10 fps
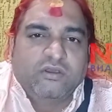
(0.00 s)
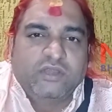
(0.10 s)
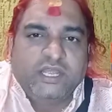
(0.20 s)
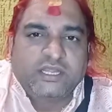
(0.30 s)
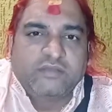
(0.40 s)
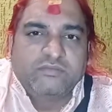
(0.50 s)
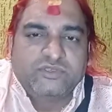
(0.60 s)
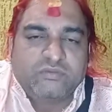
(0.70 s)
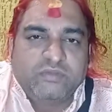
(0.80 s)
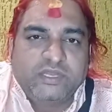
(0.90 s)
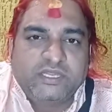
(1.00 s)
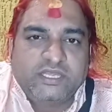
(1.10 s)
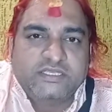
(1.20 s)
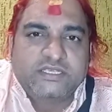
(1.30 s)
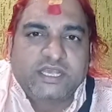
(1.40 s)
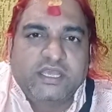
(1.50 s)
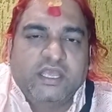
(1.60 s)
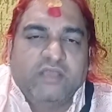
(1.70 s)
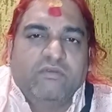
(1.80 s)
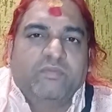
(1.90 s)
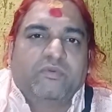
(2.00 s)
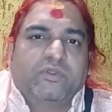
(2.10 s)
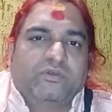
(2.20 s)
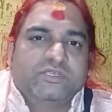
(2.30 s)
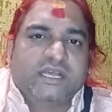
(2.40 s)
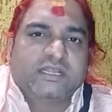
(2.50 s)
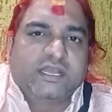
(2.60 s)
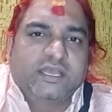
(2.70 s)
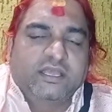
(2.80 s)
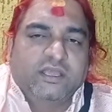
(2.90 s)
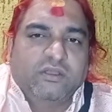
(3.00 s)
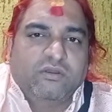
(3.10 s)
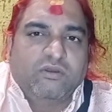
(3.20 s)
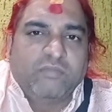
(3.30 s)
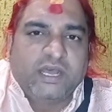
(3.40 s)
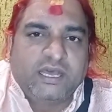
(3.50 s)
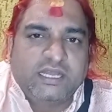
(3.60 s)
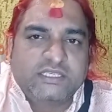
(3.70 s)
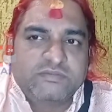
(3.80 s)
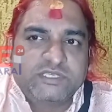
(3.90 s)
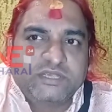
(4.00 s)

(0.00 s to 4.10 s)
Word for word: और एकदम जो भी मन की इच्छा है वह पूर्ण हो जाता है ओम महालक्ष्मी